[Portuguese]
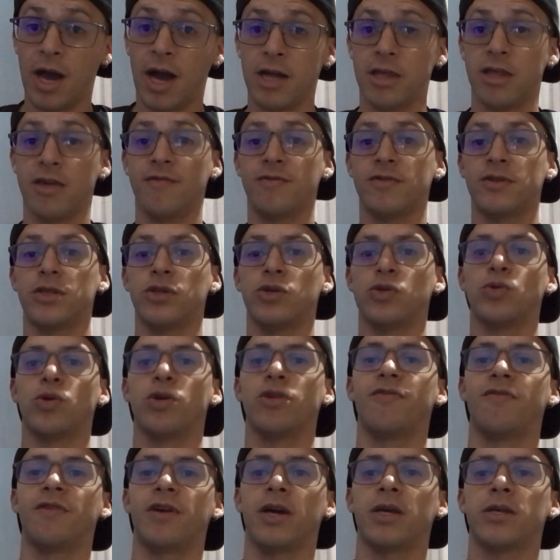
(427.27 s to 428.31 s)
ativa o sininho de
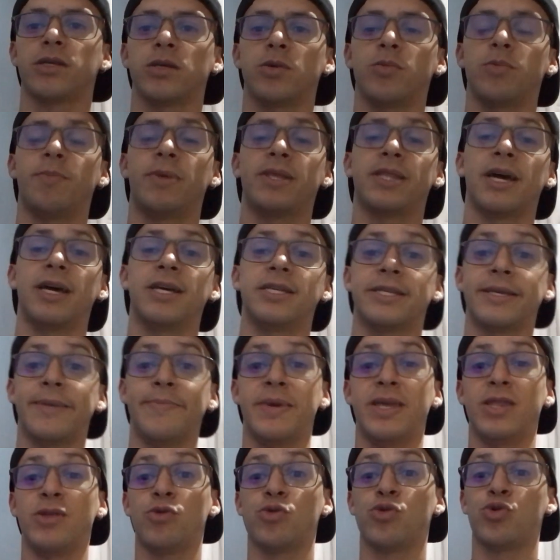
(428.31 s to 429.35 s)
notificação para estar tá
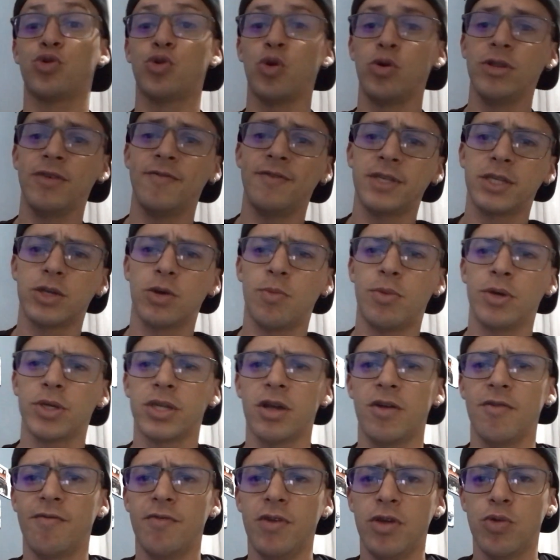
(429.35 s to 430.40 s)
recebendo toda vez que eu
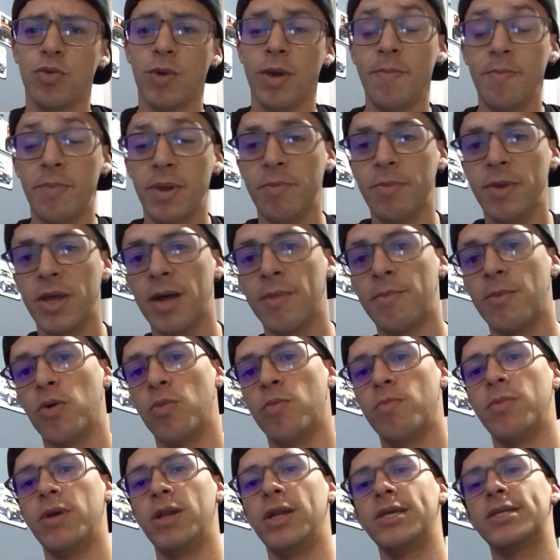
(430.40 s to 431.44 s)
postar um vídeo em primeira mão,
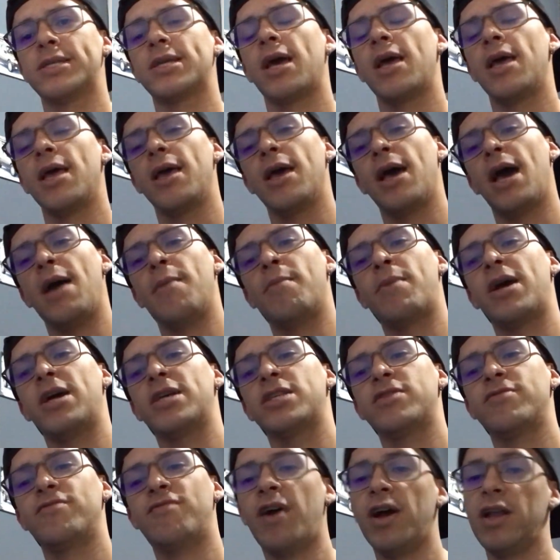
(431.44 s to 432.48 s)
beleza?
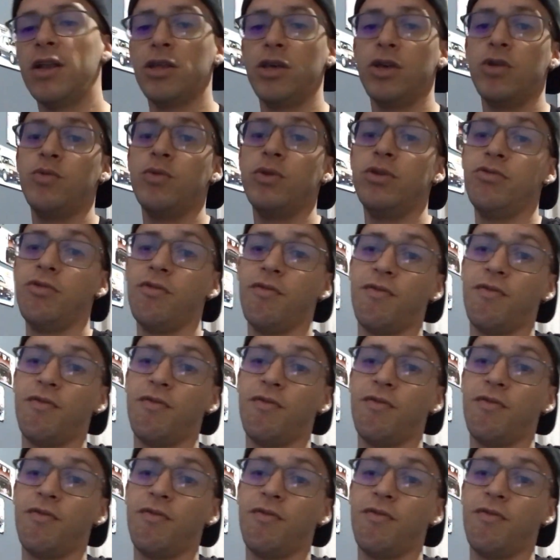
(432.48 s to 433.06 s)
Abraço, valeu e